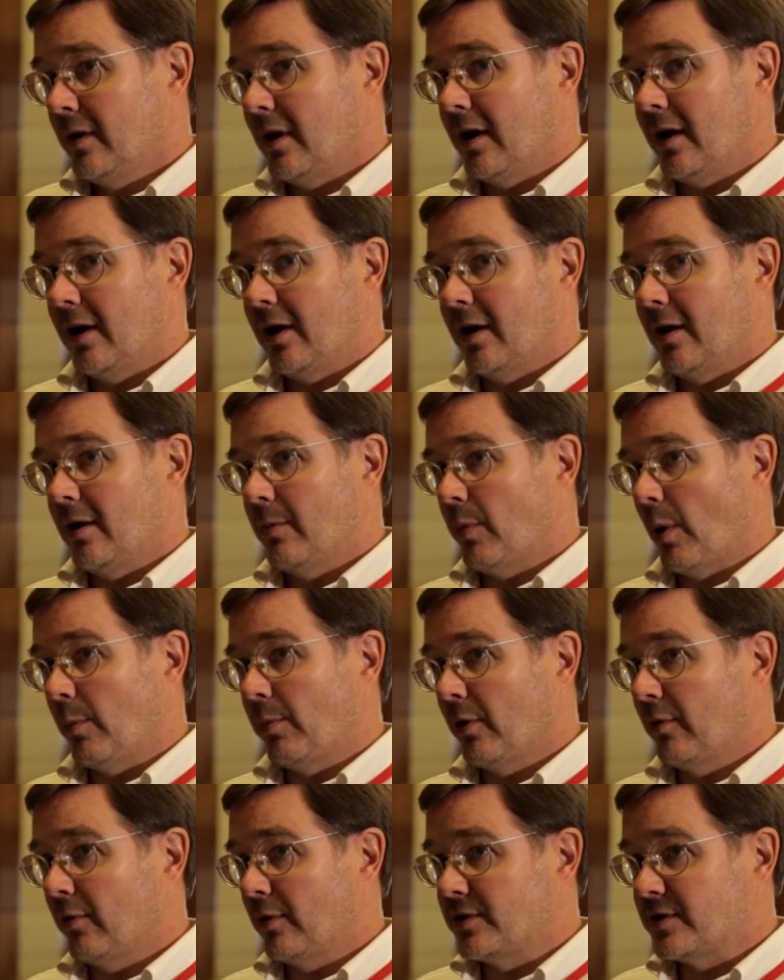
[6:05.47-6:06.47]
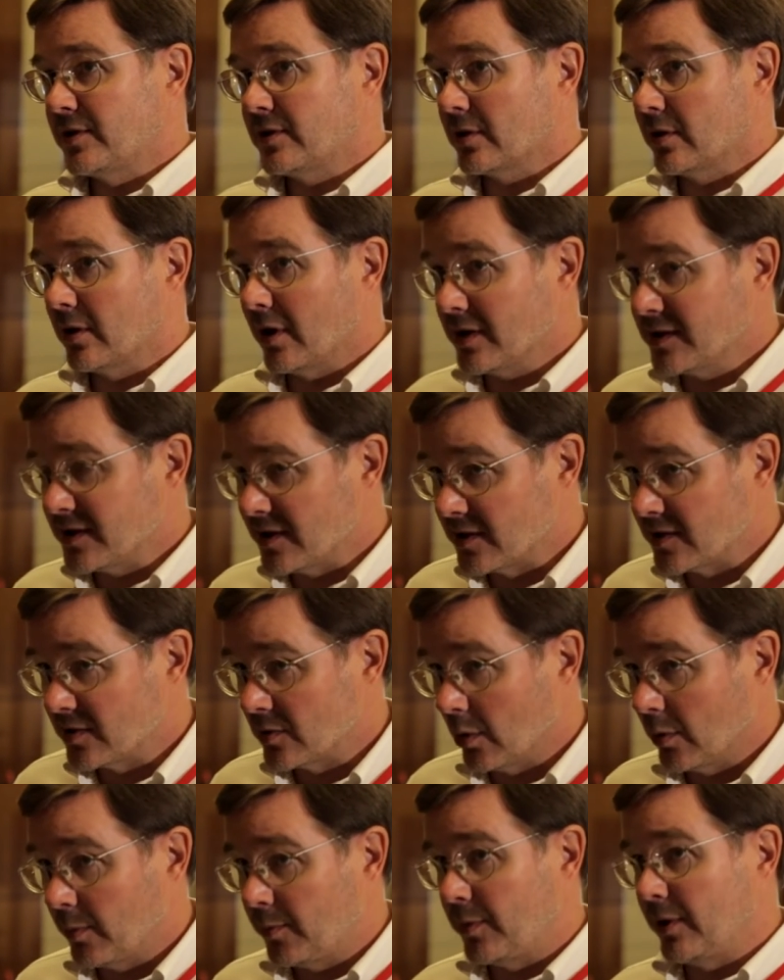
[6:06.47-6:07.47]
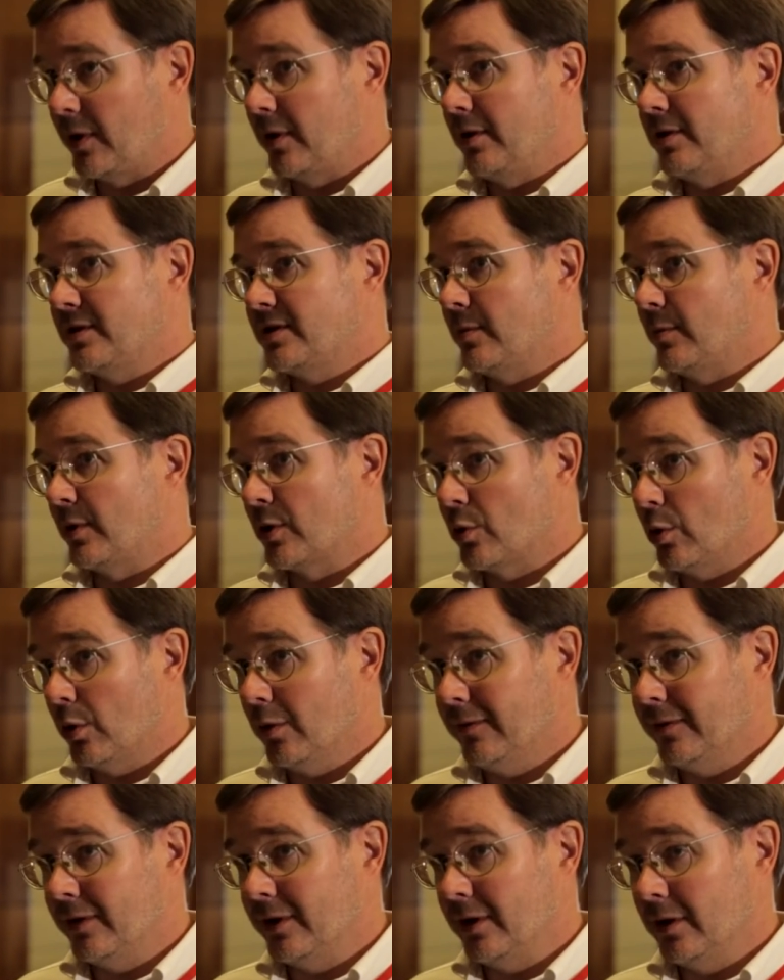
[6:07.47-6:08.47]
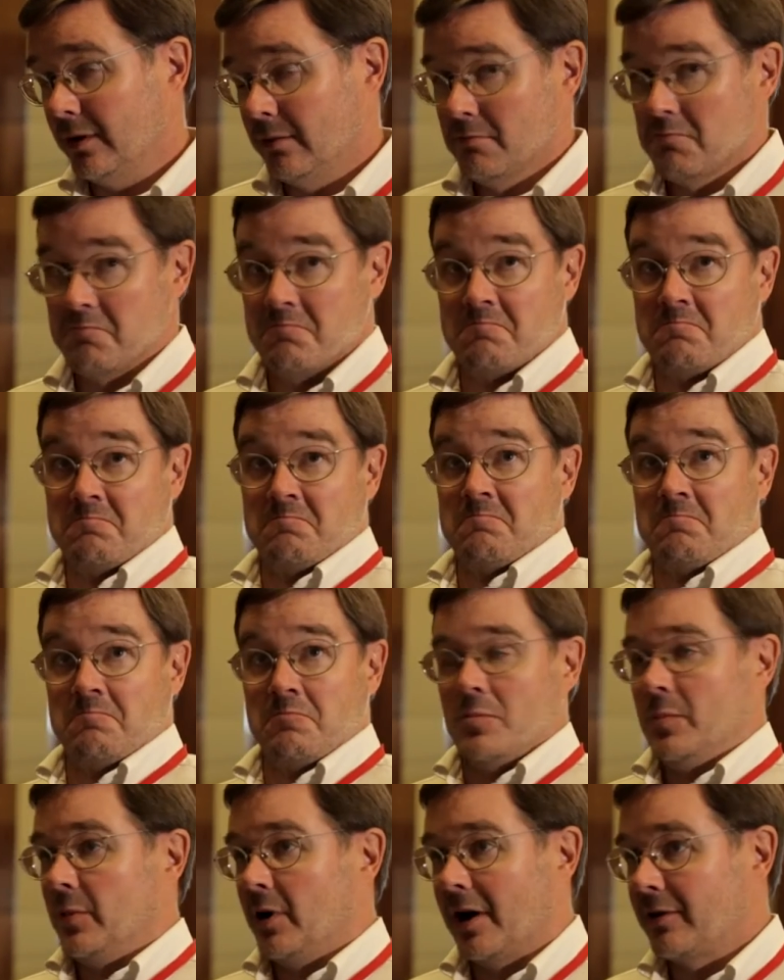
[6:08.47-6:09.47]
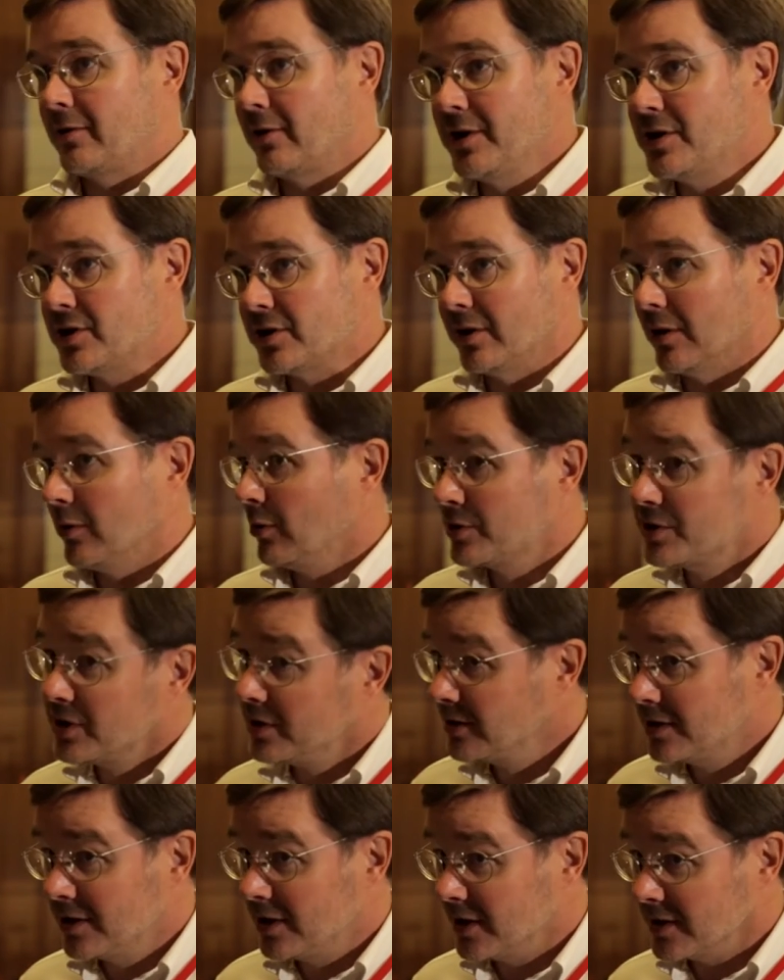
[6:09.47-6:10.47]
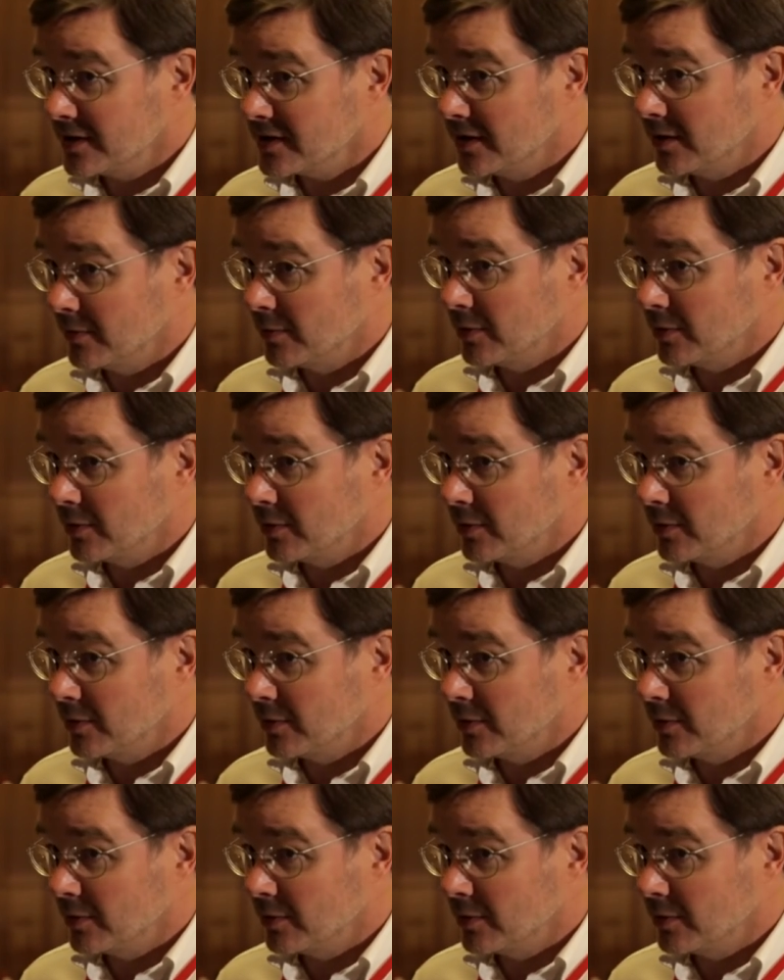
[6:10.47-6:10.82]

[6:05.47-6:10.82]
а, попробовать красно-стоп или сибирковый Отлично, очень интересно,